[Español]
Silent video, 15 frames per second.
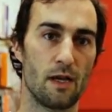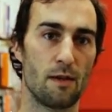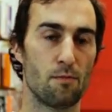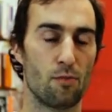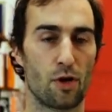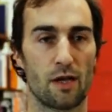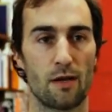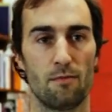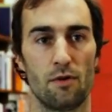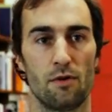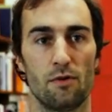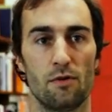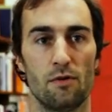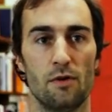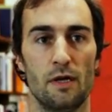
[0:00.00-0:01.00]
Por
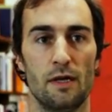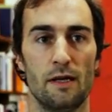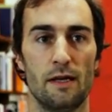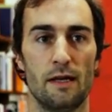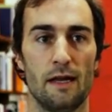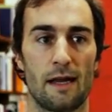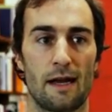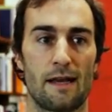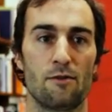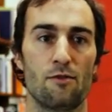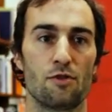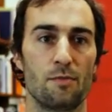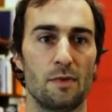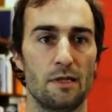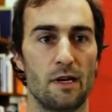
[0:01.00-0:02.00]
ejemplo, en el año
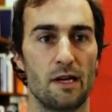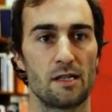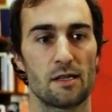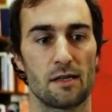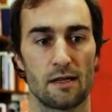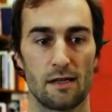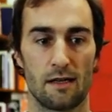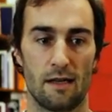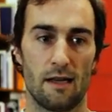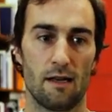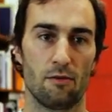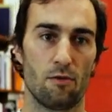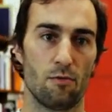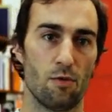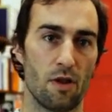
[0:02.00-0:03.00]
2003
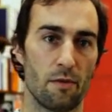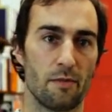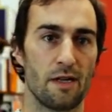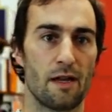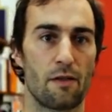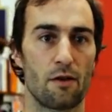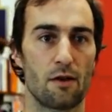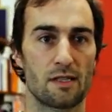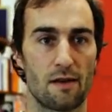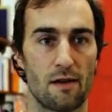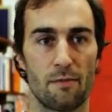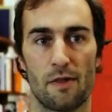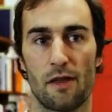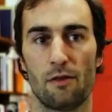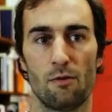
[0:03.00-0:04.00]
el grupo de inmigración estaba
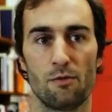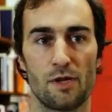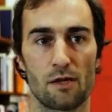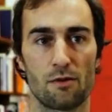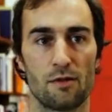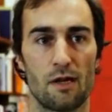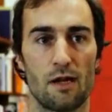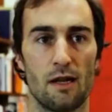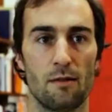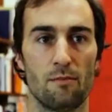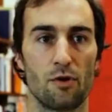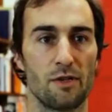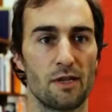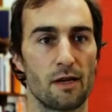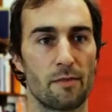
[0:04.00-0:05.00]
empezando a luchar contra la
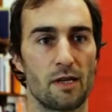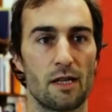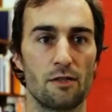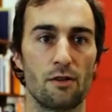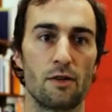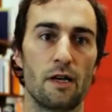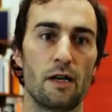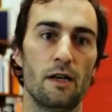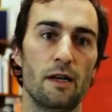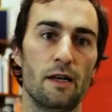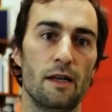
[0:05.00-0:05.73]
política migratoria